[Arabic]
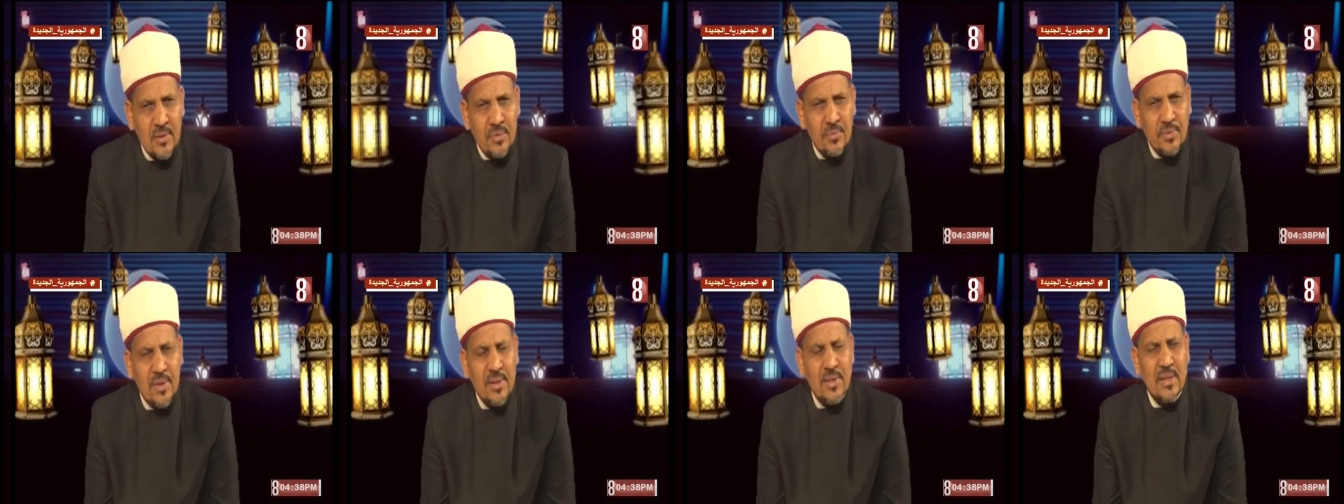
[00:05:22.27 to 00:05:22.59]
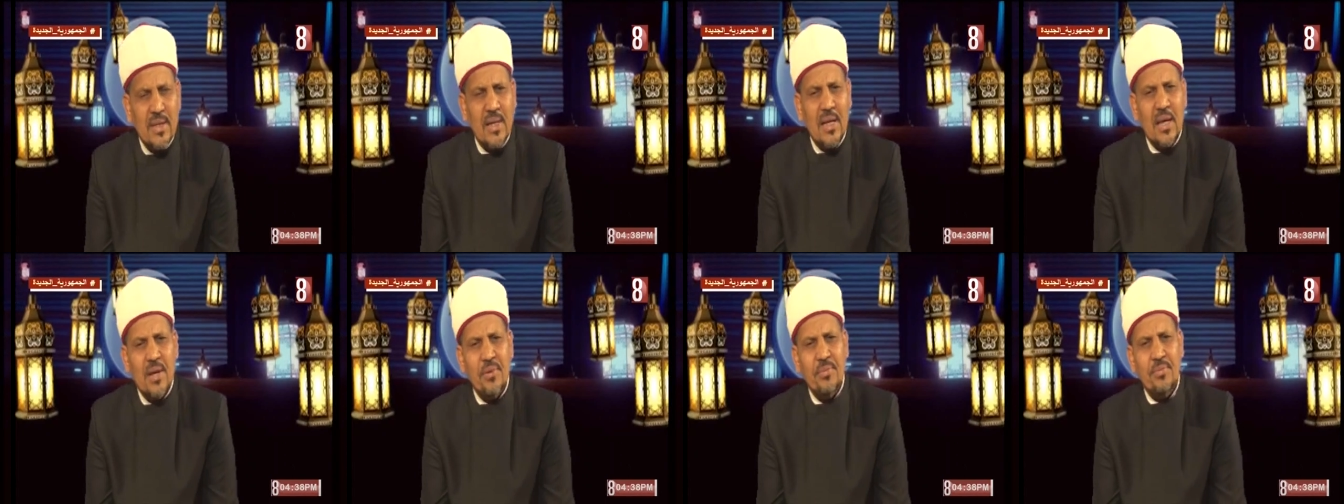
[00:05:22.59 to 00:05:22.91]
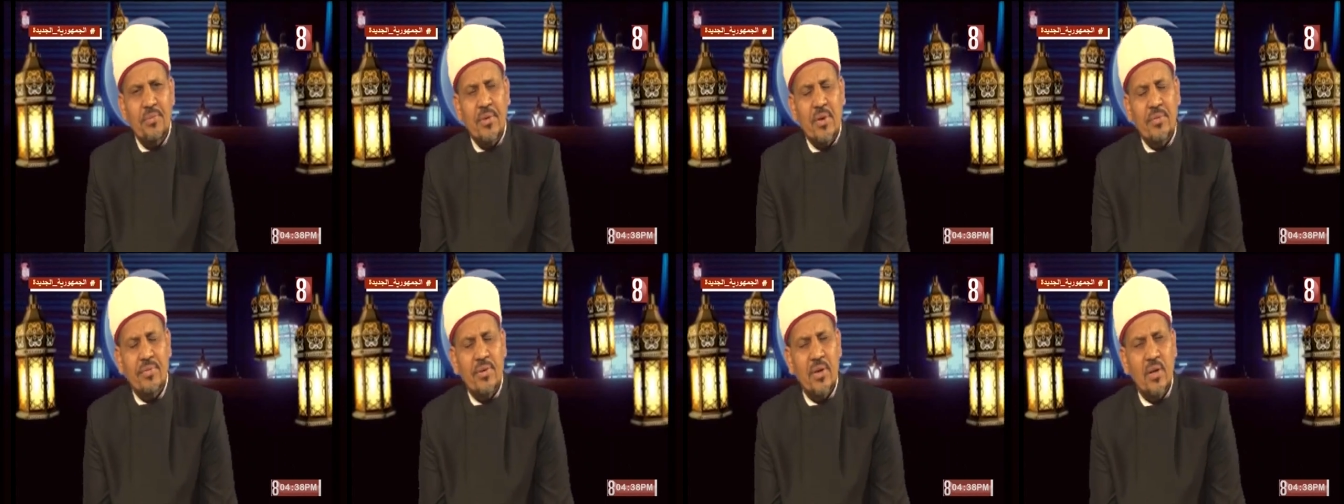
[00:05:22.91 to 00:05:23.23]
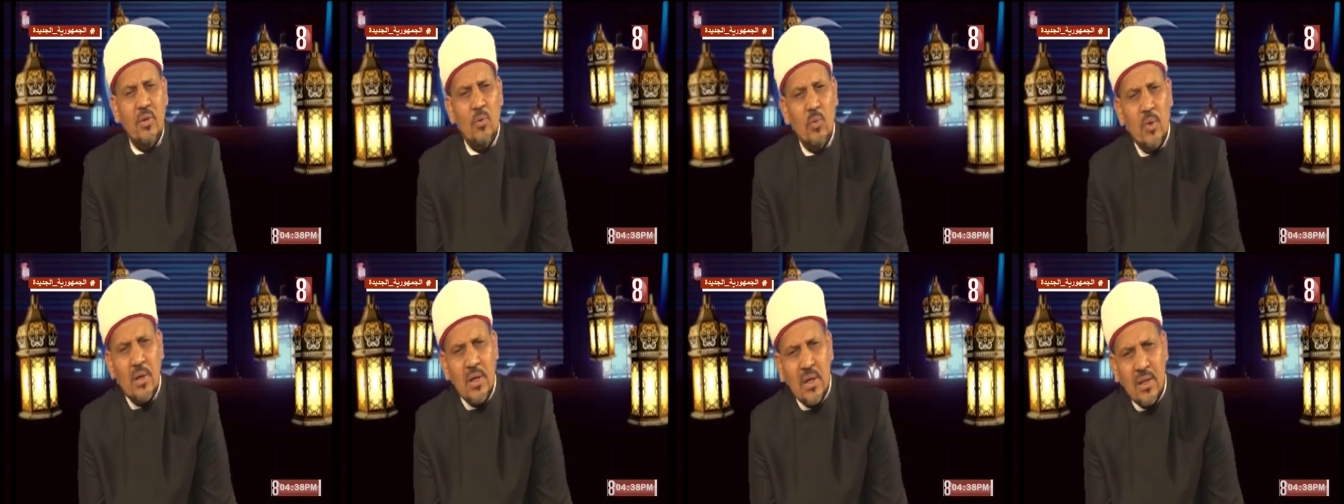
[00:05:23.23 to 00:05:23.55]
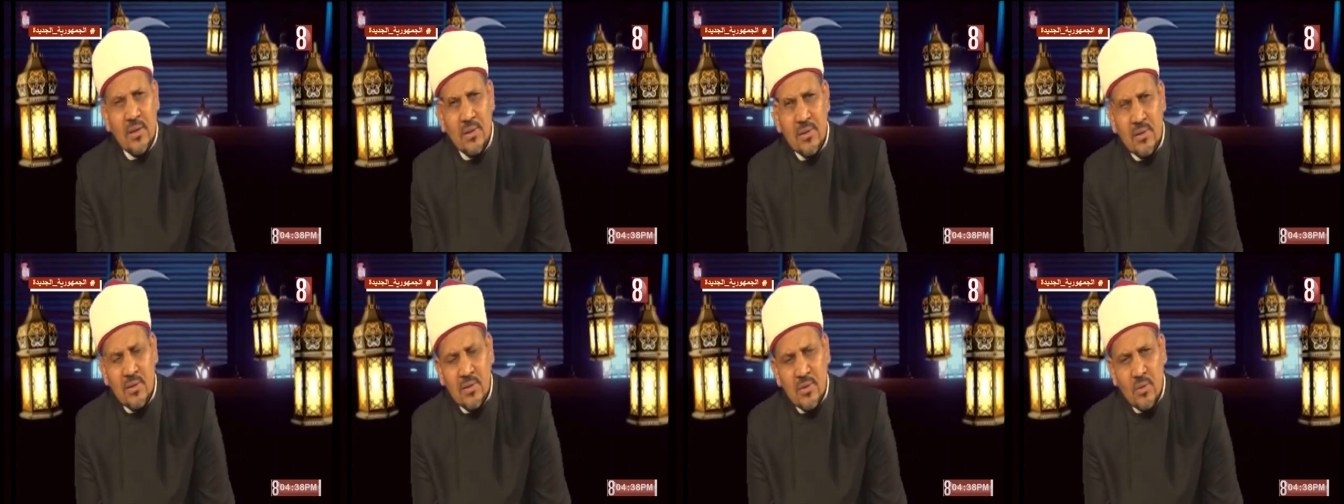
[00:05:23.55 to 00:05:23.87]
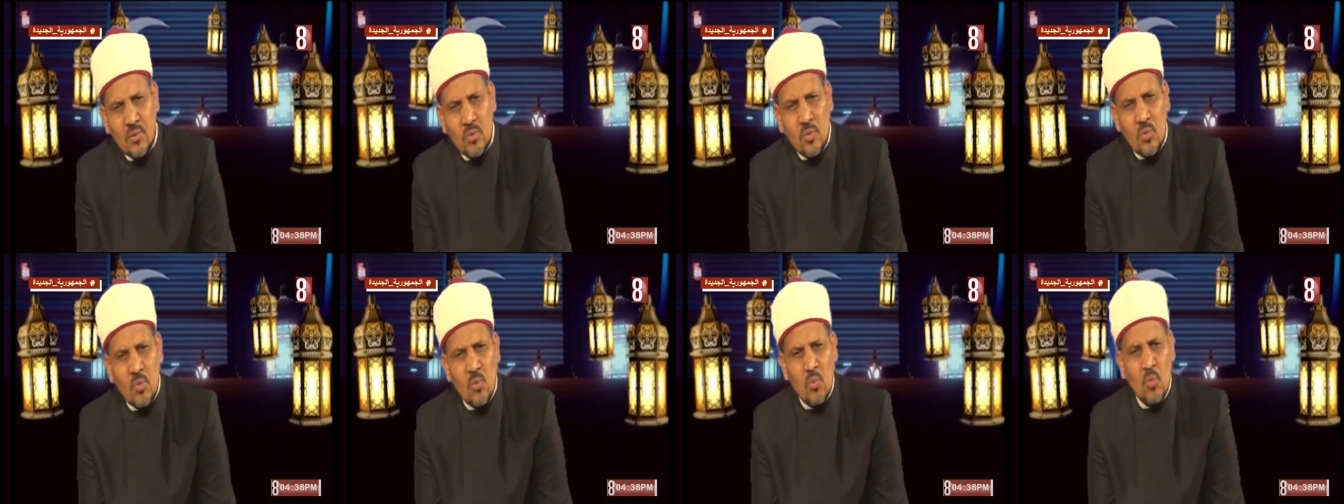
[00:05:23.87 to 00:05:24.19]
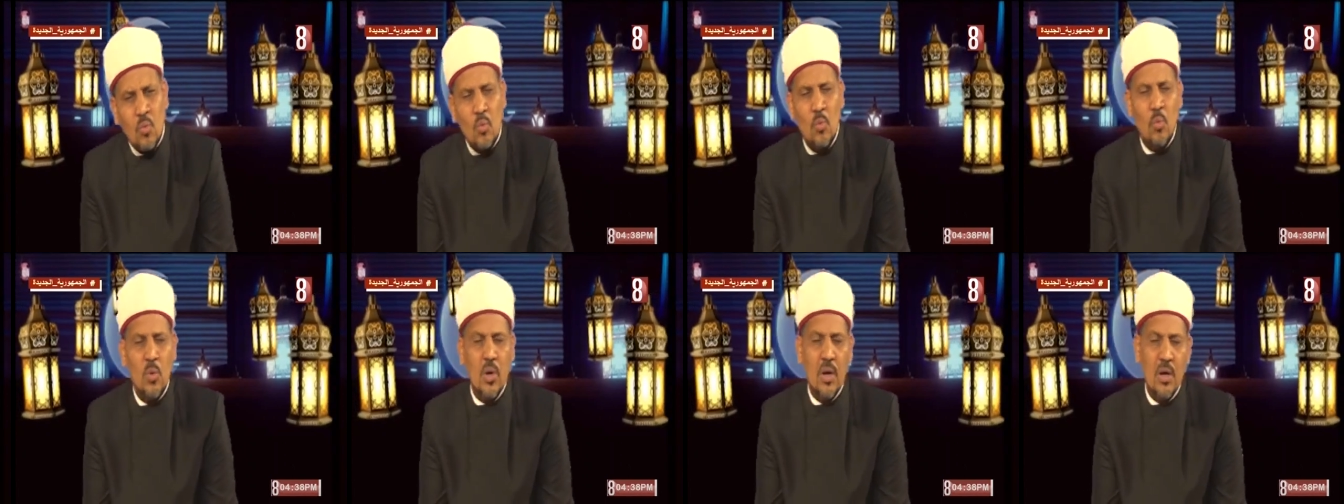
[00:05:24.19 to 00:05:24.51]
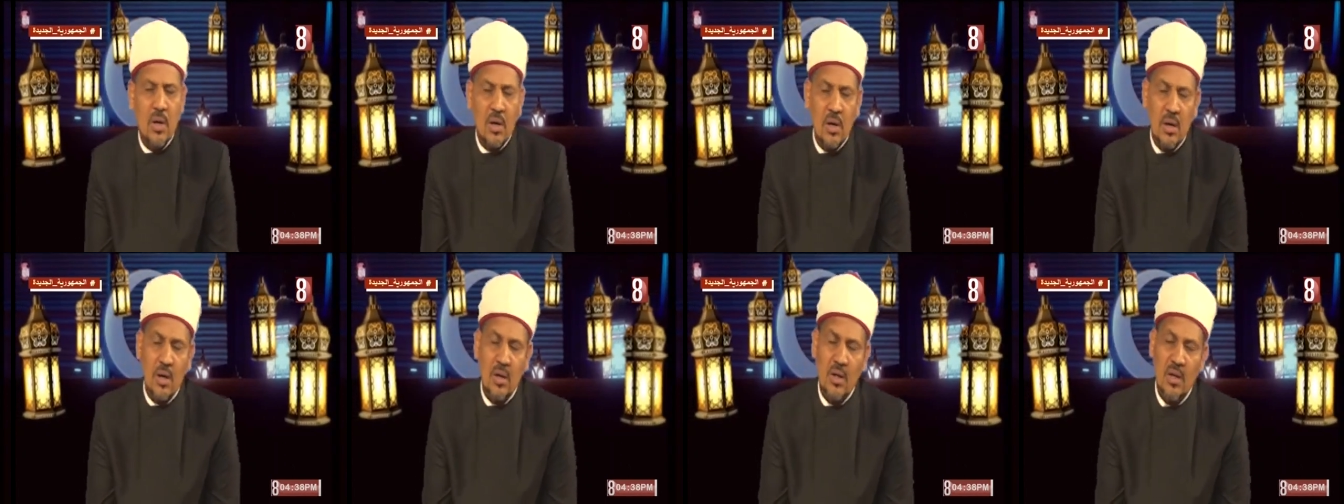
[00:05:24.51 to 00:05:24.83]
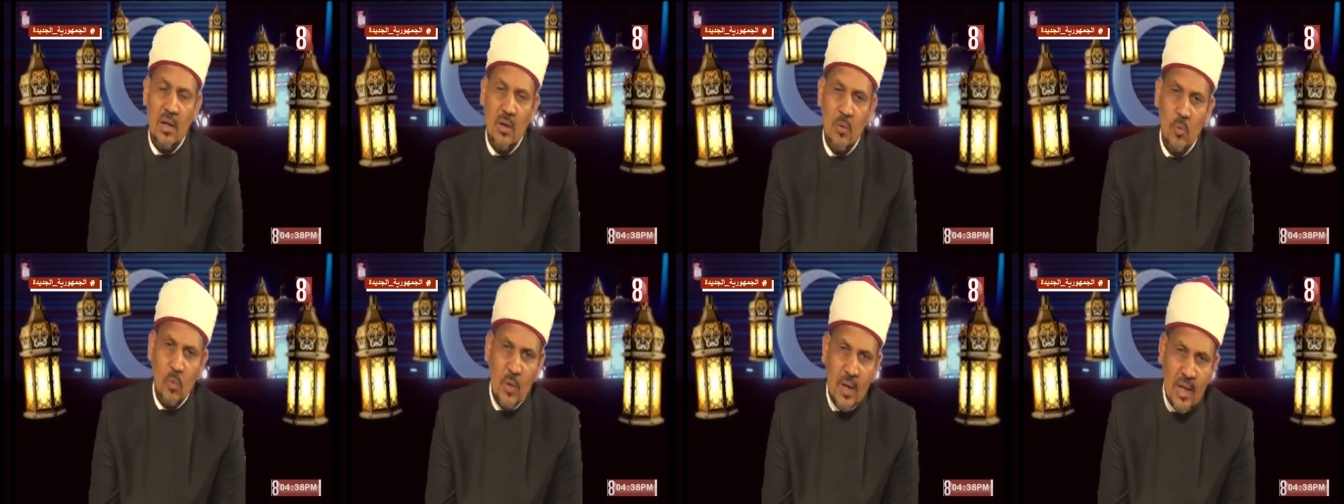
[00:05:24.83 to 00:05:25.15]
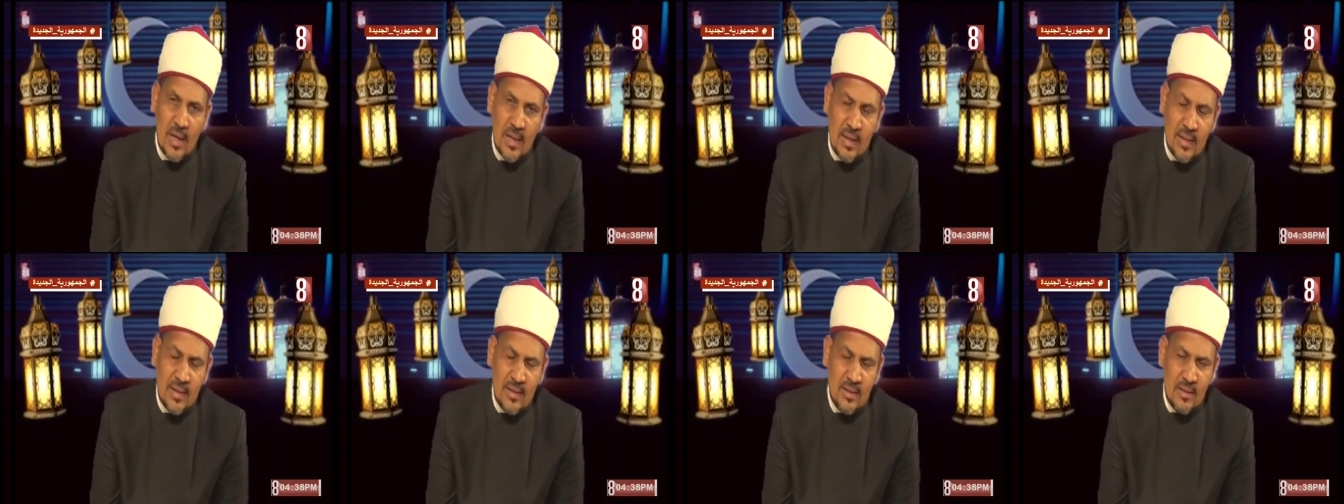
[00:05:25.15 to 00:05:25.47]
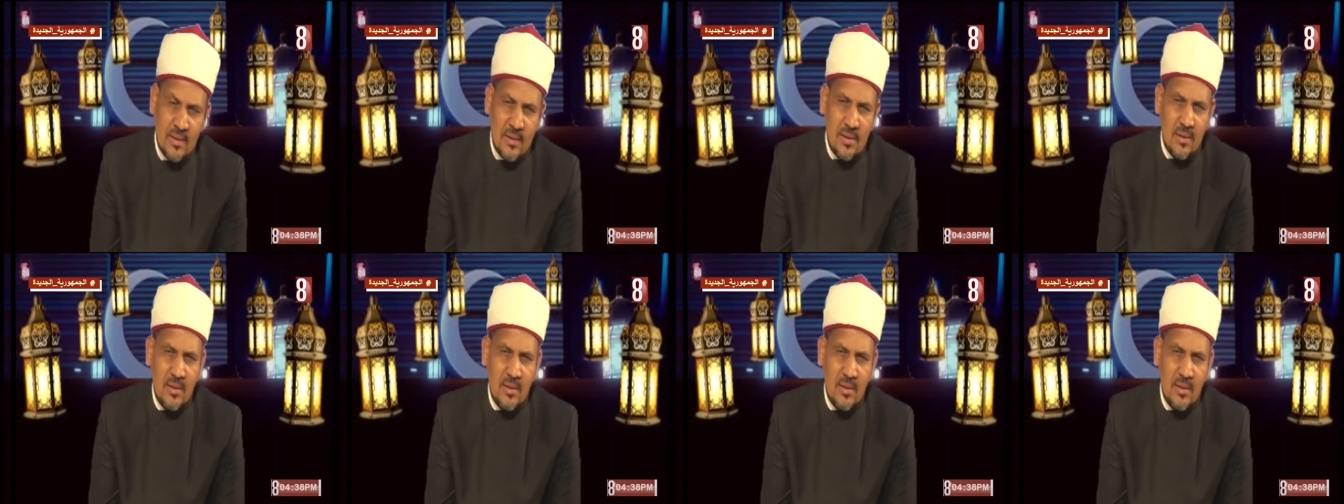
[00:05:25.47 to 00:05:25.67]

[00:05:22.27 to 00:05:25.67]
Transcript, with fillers: فتأفف الولد وقال الوالد